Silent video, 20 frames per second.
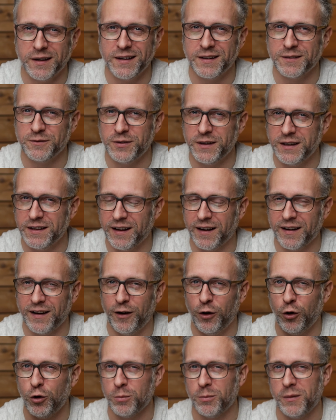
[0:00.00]
irgendwie nach
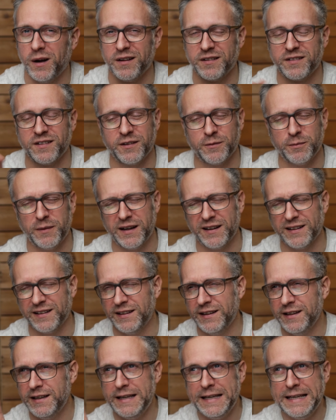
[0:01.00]
Augenmaß das
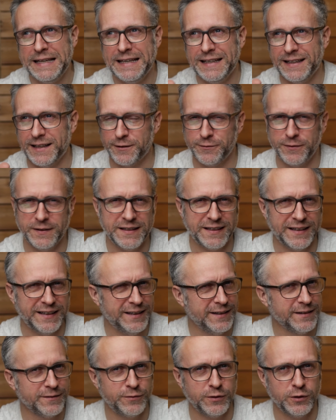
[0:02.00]
machen. Das finde ich
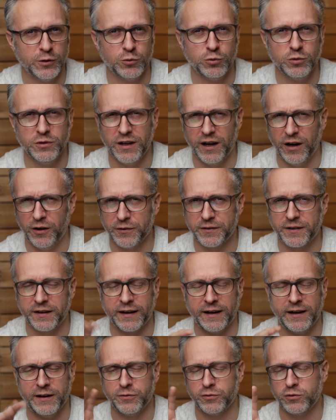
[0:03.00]
irgendwie
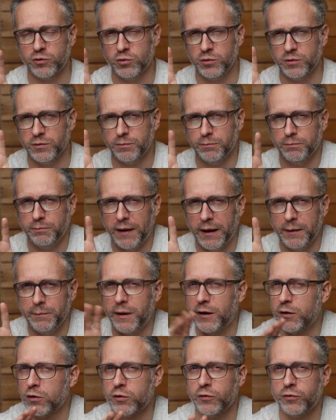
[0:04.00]
unausgereift und mein
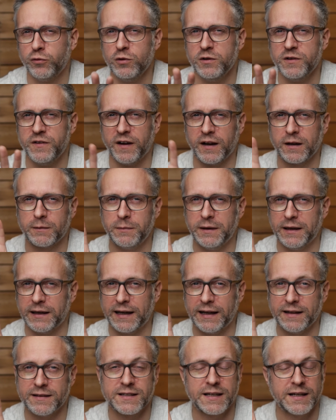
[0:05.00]
Bauchgefühl sagt mir,
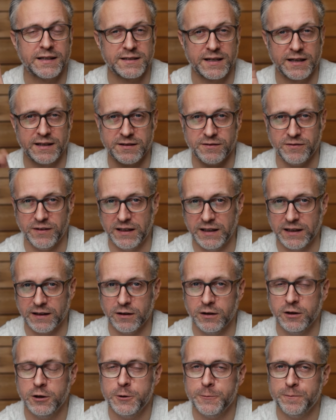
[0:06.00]
ganz, ganz, ganz
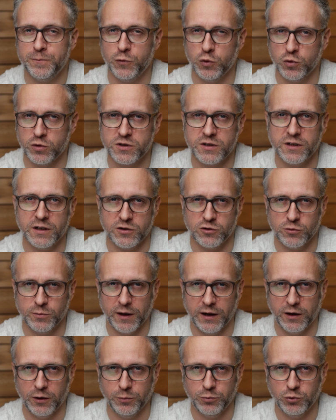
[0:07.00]
wenige nutzen das
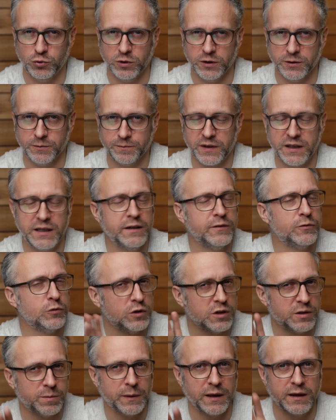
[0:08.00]
überhaupt nur. Hier
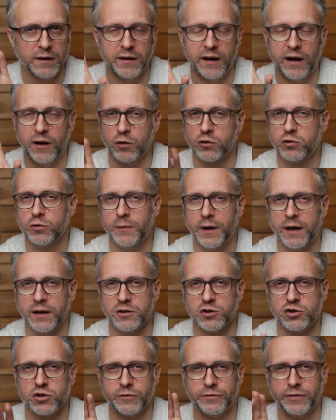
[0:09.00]
würde ich mir eine
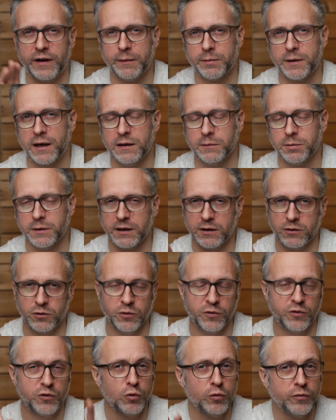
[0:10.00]
automatische
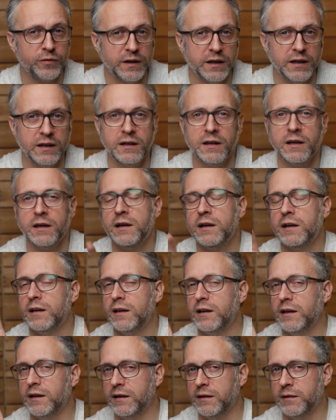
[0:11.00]
Farbkalibrierung, so wie
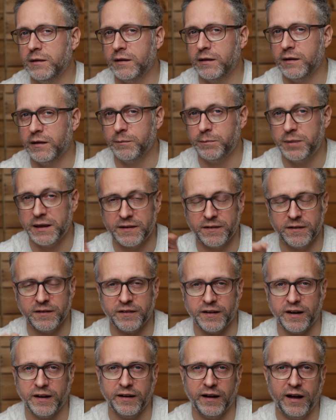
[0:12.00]
in
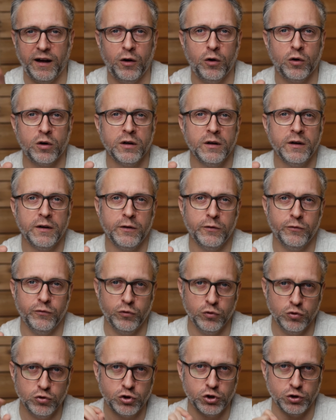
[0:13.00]
PixInsight auch,
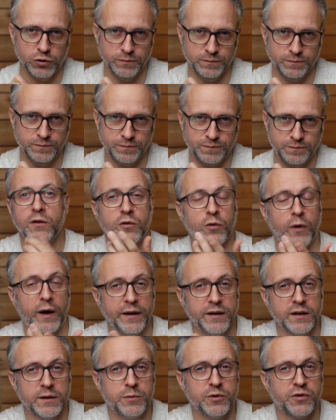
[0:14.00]
wünschen. So
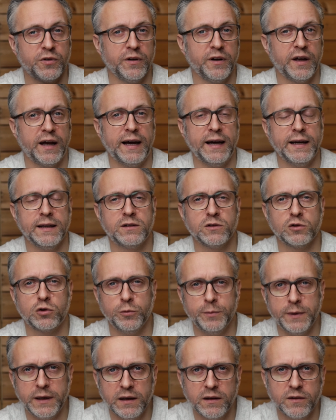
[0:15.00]
andere Besonderheiten,
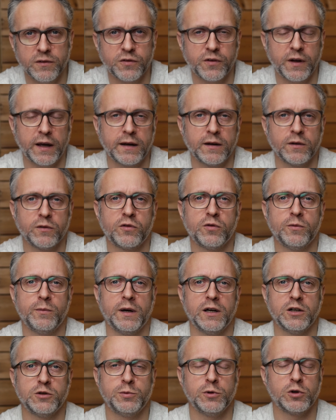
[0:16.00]
Kometen-Stacking zum
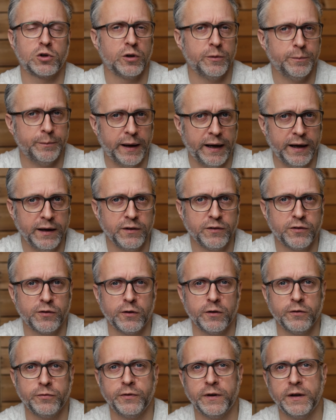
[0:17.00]
Beispiel, können beide
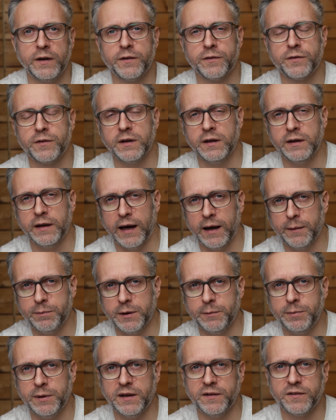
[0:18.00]
Softwares. In
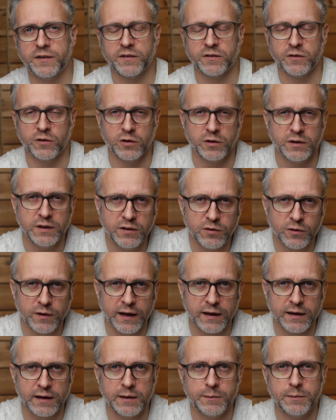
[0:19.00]
APP ist das noch nicht so
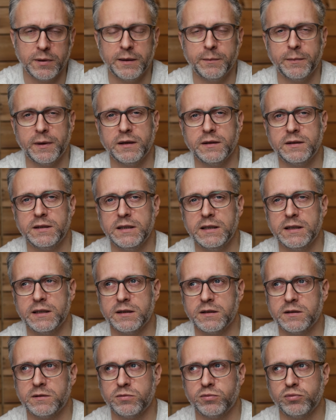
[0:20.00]
lange
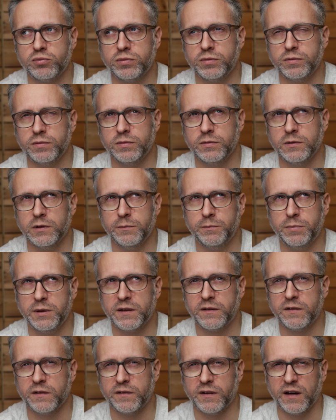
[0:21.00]
implementiert. In
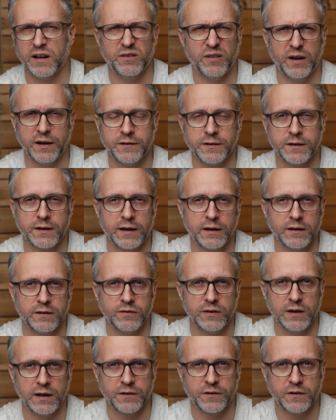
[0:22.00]
Pixinsight weiß ich gar
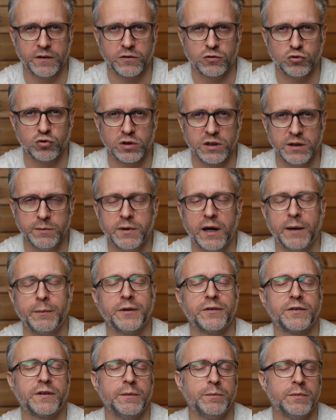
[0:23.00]
nicht, wie lange es das schon gibt,
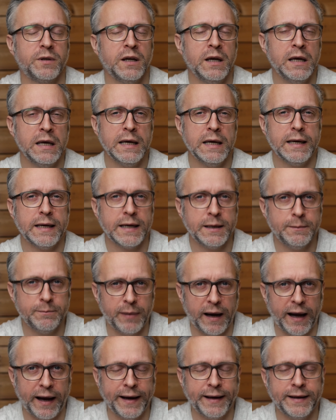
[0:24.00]
aber es gibt in
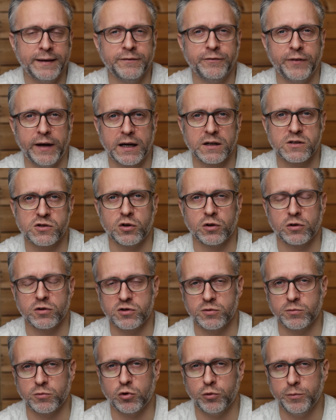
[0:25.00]
beiden Werkzeuge
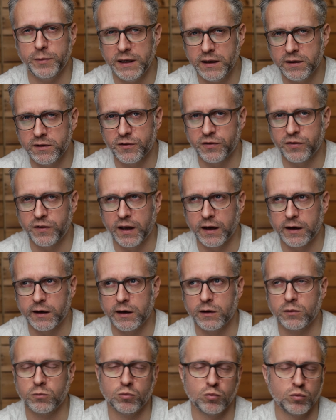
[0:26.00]
zum
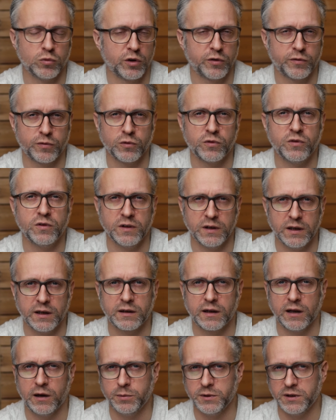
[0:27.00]
Kometen-Stacking und das
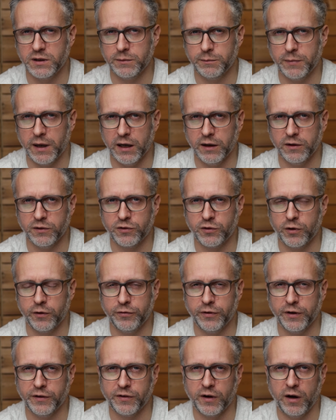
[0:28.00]
funktioniert, glaube ich, in beiden
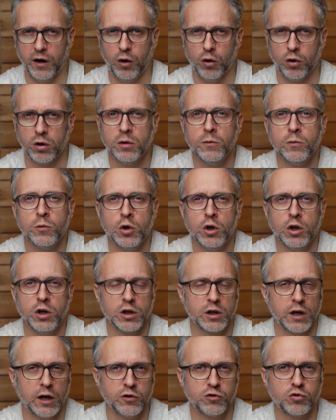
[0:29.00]
Softwares auch
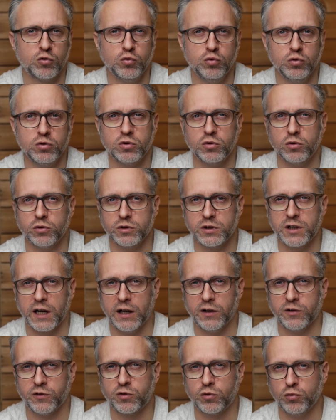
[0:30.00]
ganz gut und
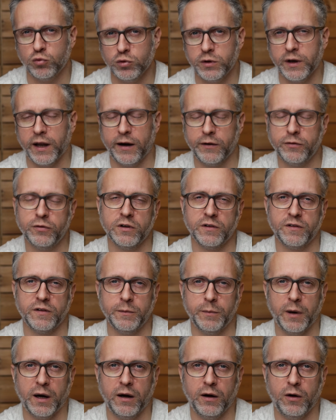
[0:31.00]
ganz gut
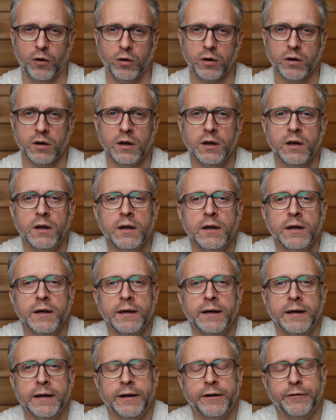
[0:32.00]
nachvollziehbar auch.
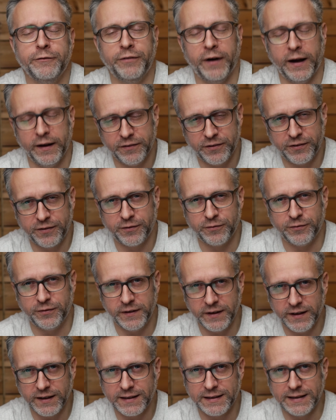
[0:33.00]
Was
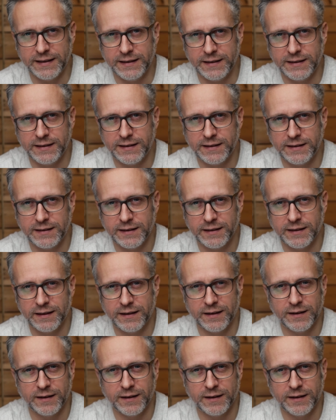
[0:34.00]
wirklich